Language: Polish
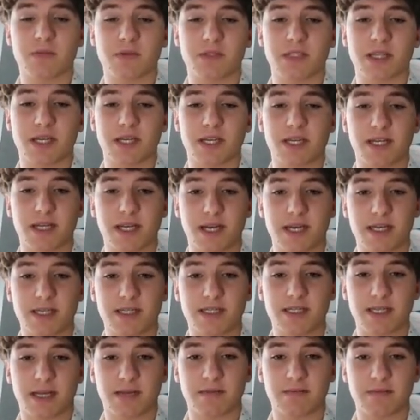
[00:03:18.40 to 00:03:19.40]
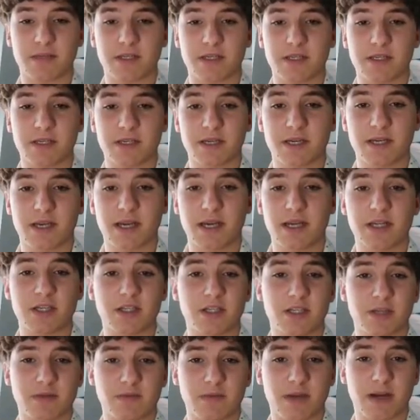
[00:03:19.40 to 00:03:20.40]
poza jej granicami?
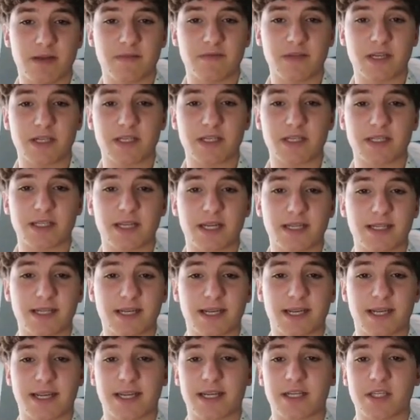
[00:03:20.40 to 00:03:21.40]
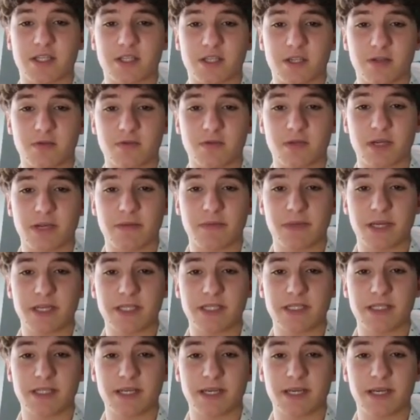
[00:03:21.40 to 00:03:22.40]
Czy ma w naszych sercach jakieś szczególne
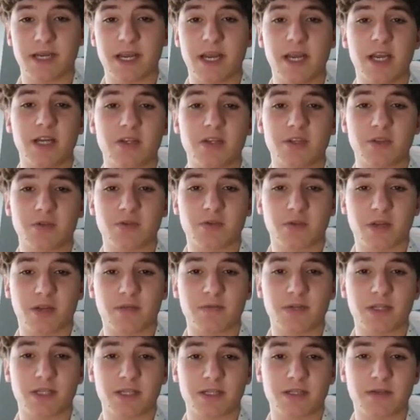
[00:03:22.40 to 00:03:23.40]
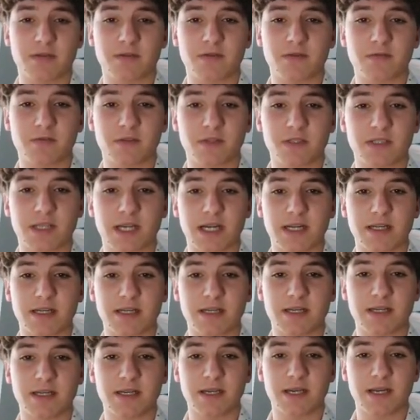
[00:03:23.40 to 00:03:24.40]
miejsce? Czy czujemy się z nią
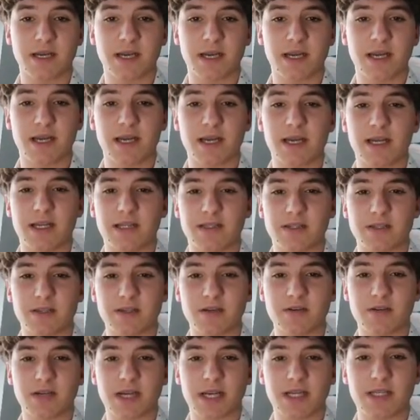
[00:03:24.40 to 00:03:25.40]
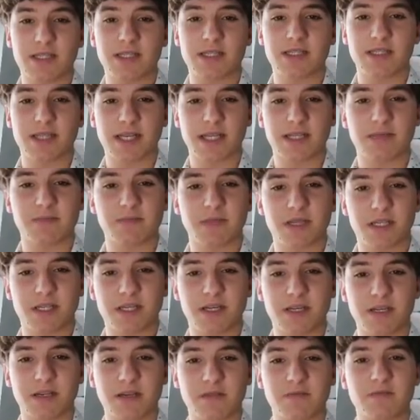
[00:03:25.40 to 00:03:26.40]
związani? Co każdy z nas
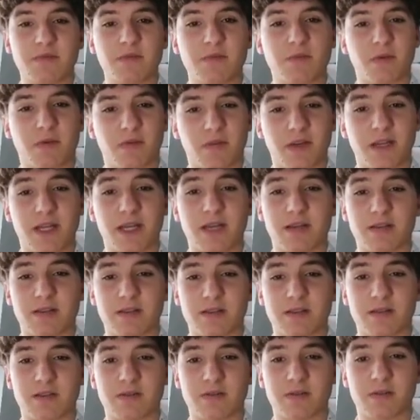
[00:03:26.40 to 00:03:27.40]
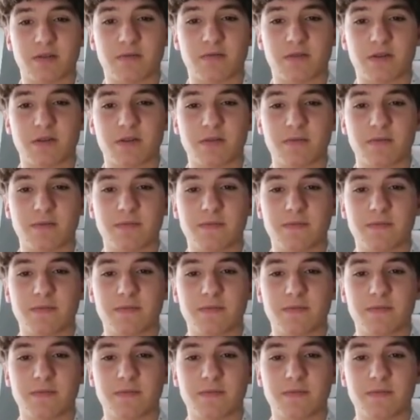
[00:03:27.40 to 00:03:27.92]
myśli, wypowiadając to słowo?